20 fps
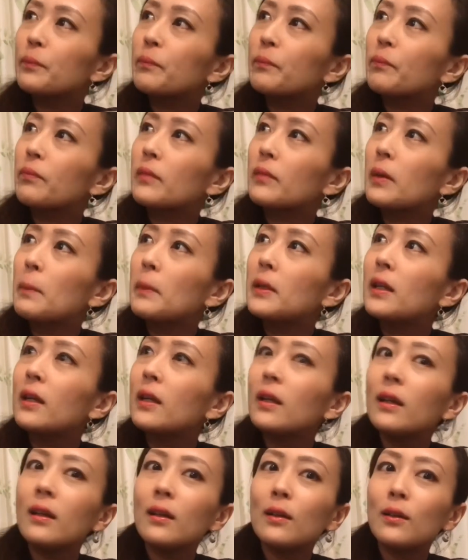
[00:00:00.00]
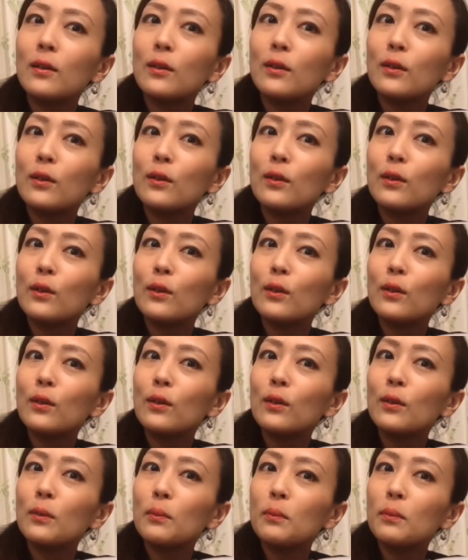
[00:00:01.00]
メタリック
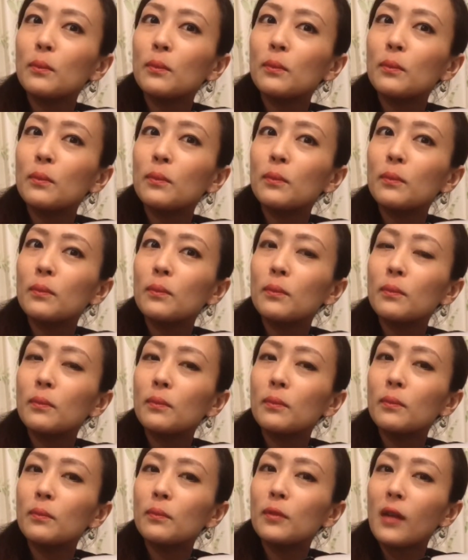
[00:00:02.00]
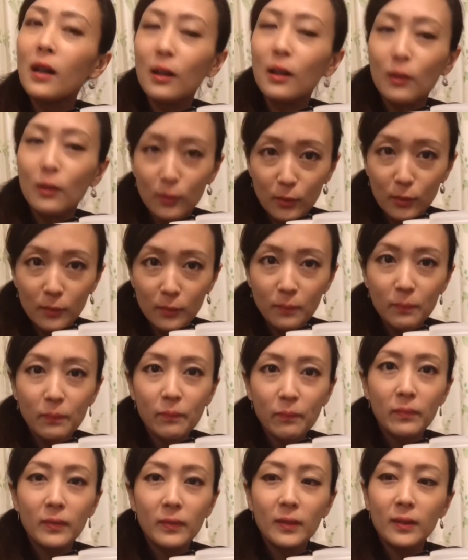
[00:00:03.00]
ブラック
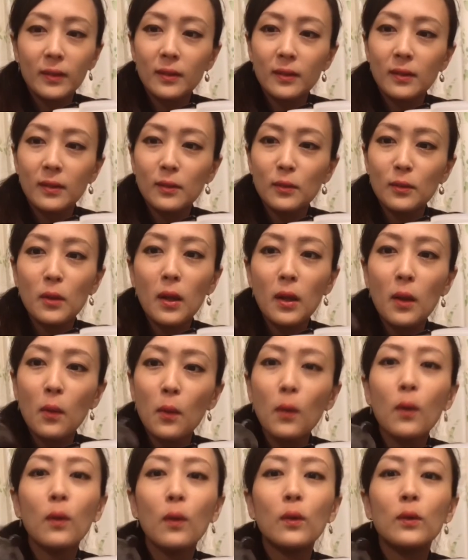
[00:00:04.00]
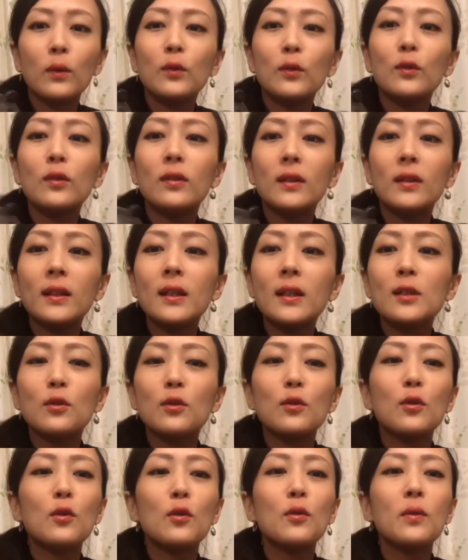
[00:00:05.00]
それを塗ってその
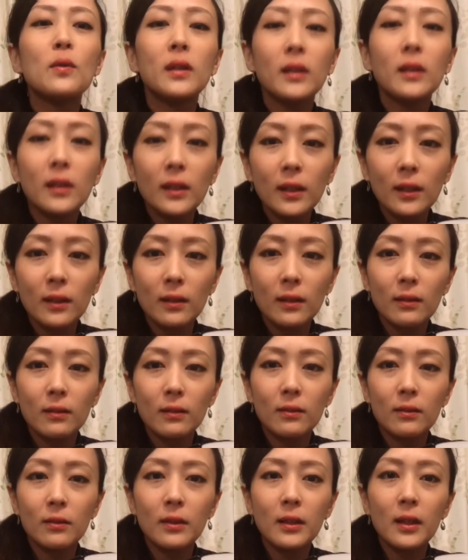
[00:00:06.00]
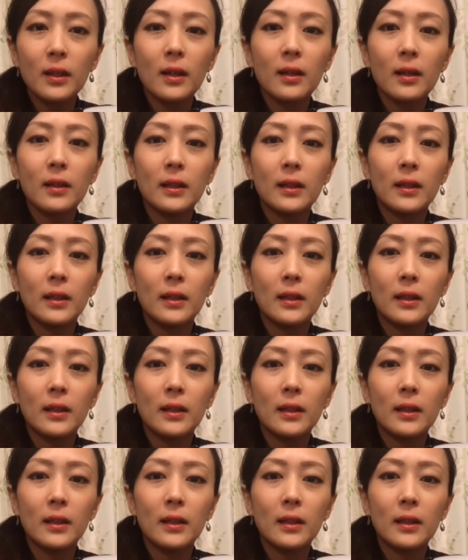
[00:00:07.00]
上にクリアに